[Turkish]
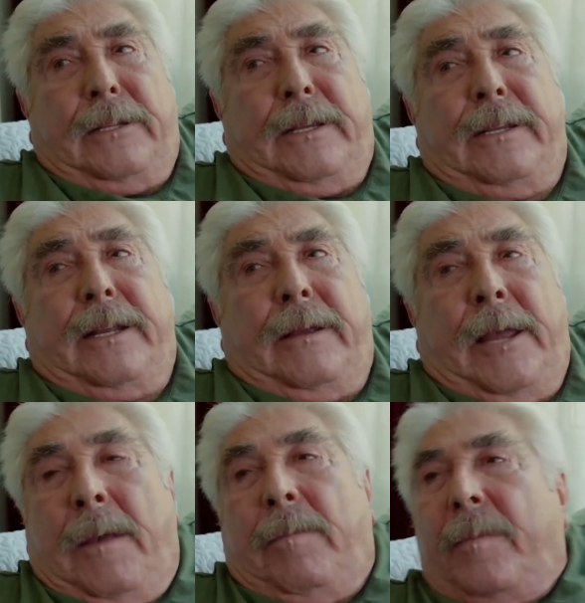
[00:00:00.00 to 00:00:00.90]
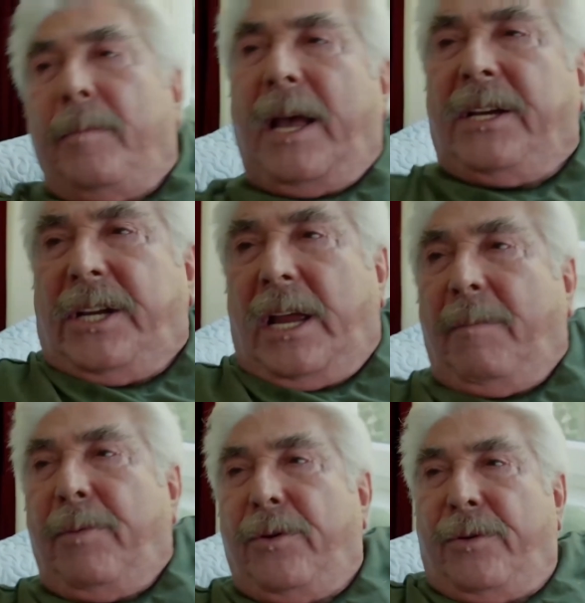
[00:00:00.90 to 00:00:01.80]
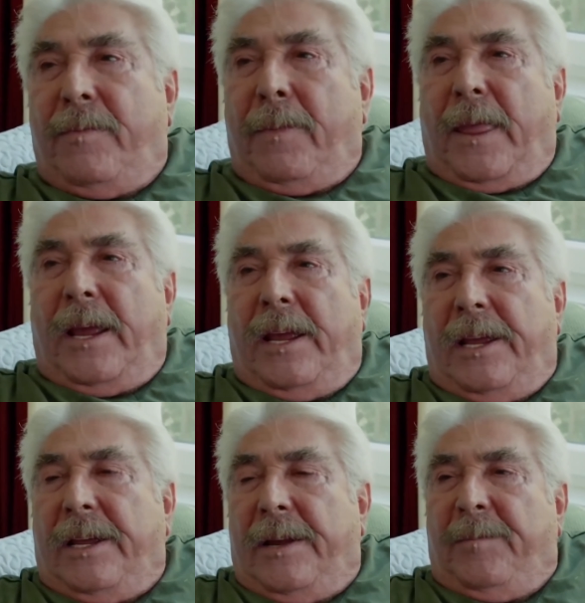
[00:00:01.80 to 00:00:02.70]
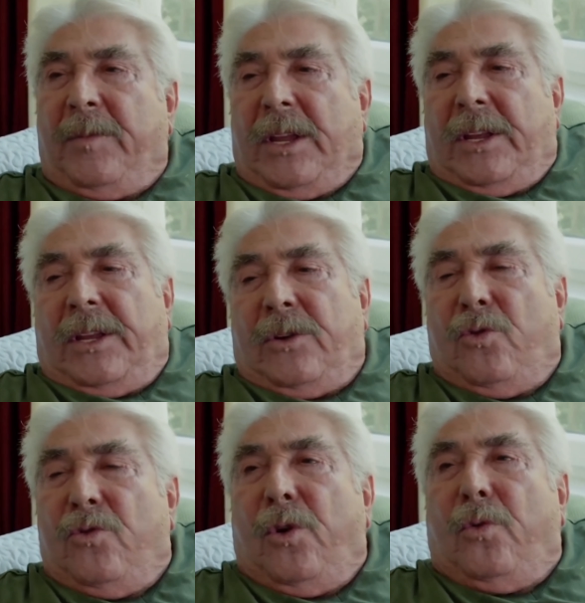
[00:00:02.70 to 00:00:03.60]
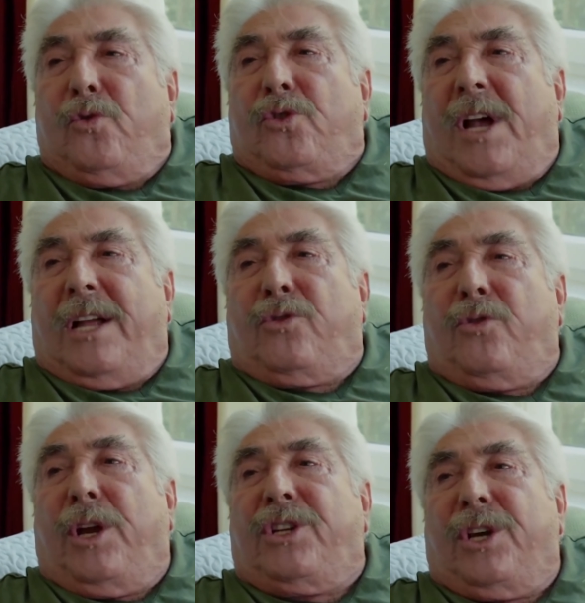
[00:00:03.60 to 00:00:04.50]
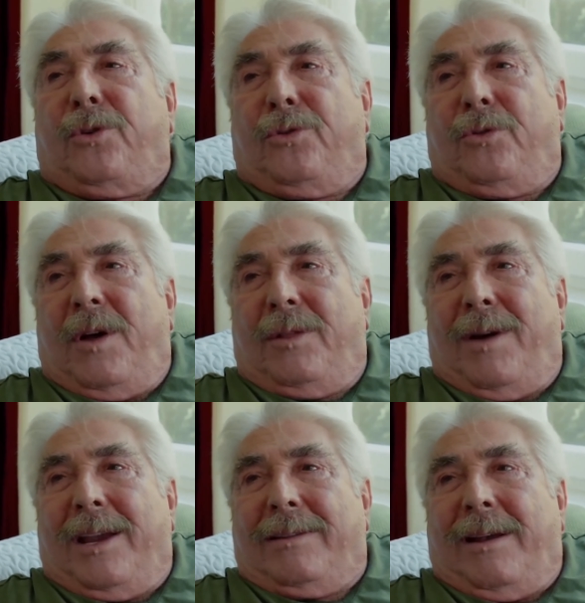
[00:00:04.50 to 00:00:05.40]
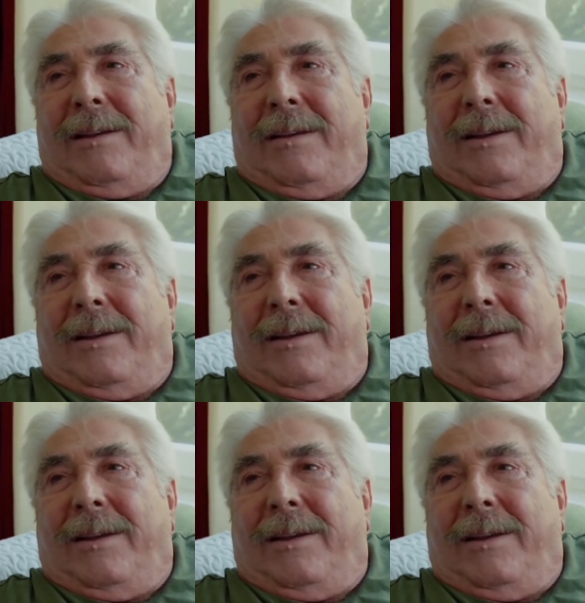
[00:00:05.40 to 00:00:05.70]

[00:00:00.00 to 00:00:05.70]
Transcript: Ee, ben şey yapıyorum. Ee, günde üç saat kürek çekiyordum Almanya'da.